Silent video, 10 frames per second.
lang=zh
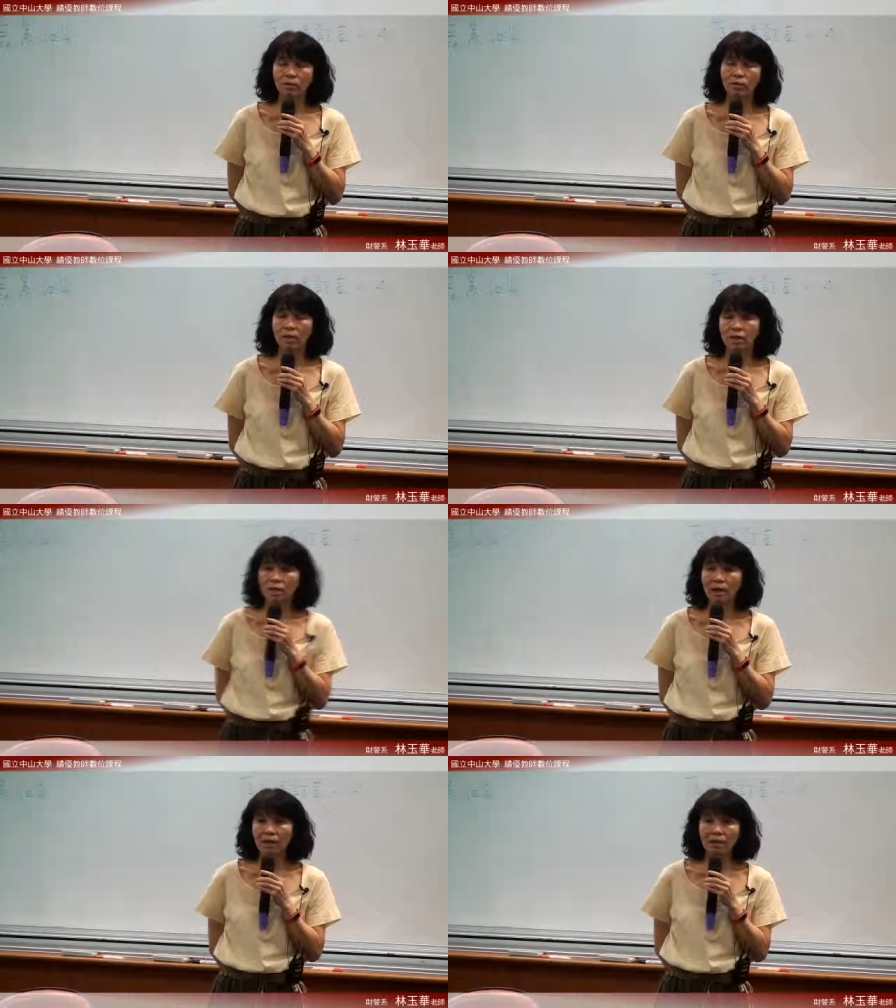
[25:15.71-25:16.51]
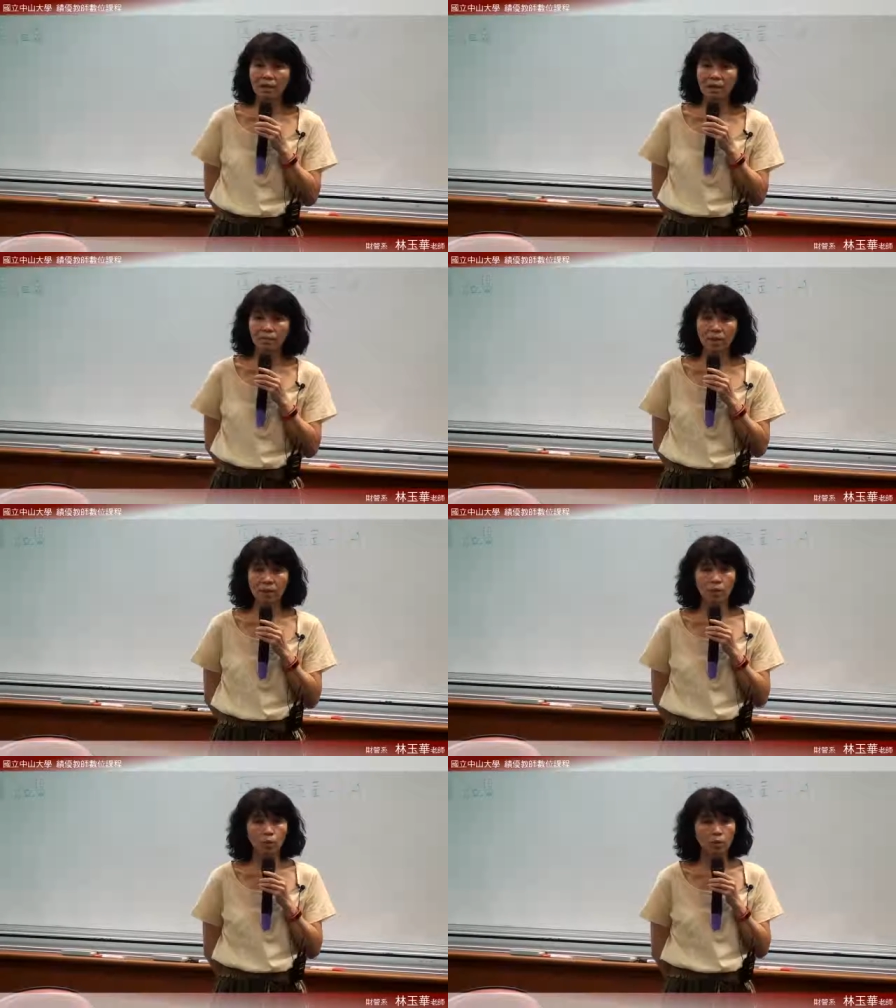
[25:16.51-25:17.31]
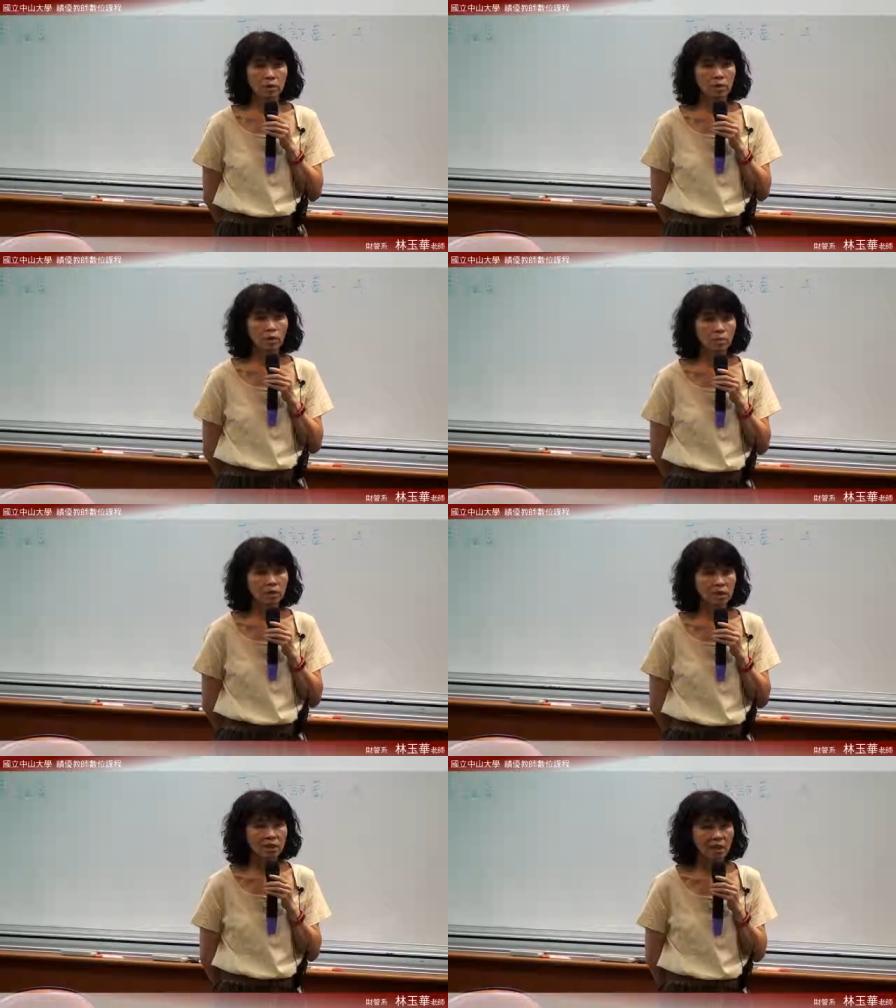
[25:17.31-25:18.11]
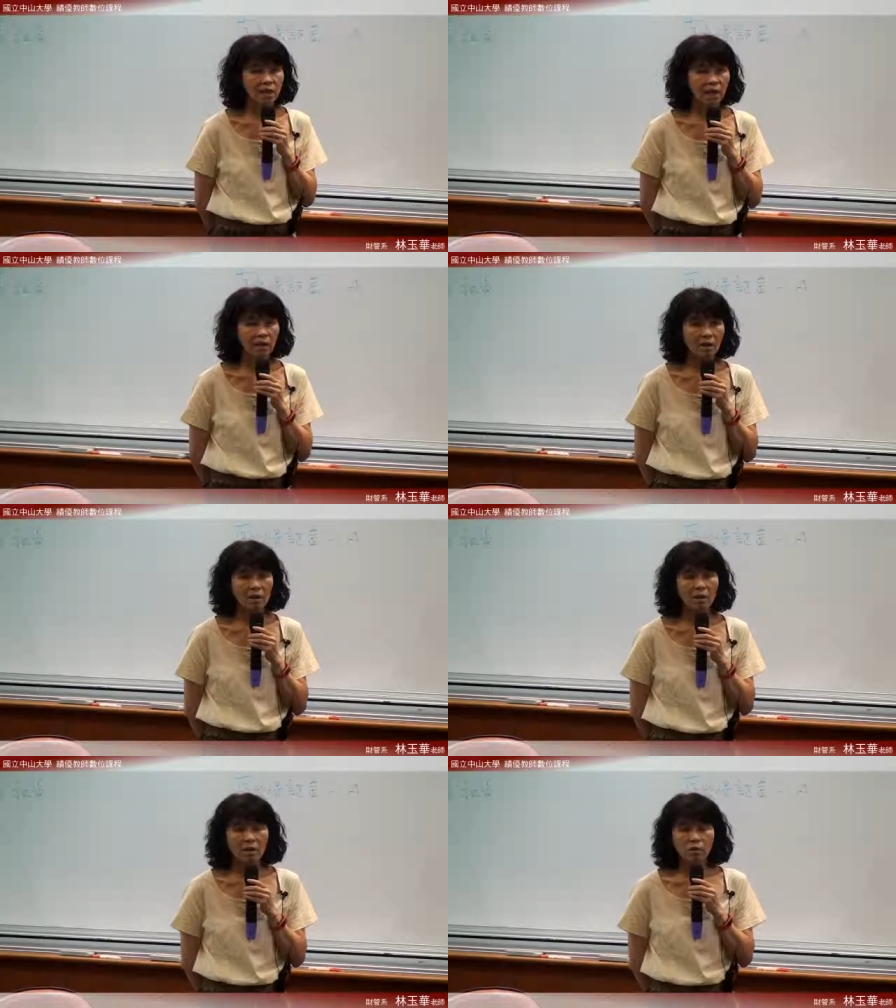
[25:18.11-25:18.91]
所以一样跟前面的永贞公司一样哈。